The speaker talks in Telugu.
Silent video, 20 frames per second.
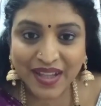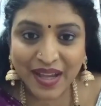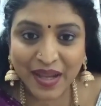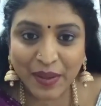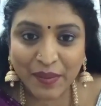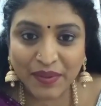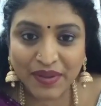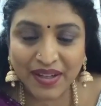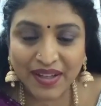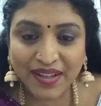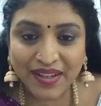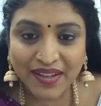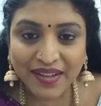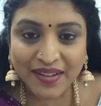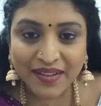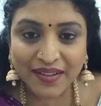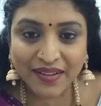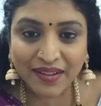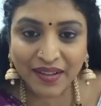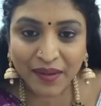హాయ్ అండి
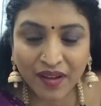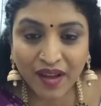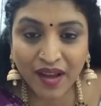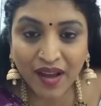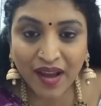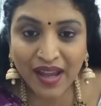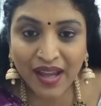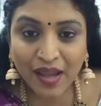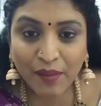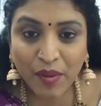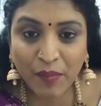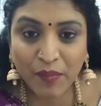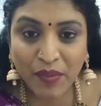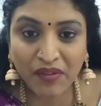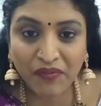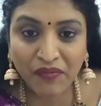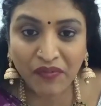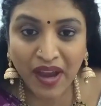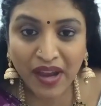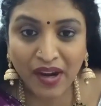ఐఎమ్ ఏ
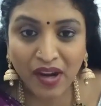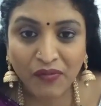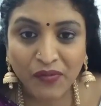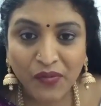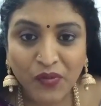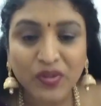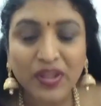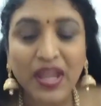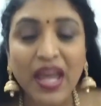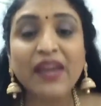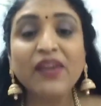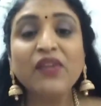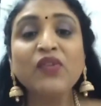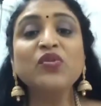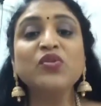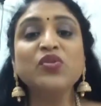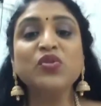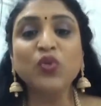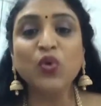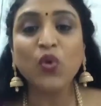బిగ్ ఫ్యాన్ ఆఫ్ యూ థ్యాంక్
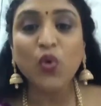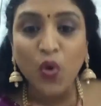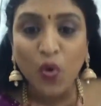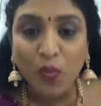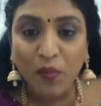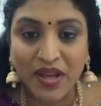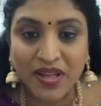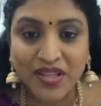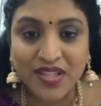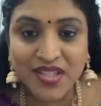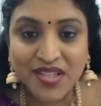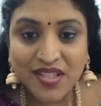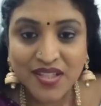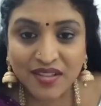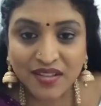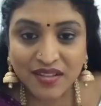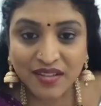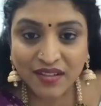యూ సో మచ్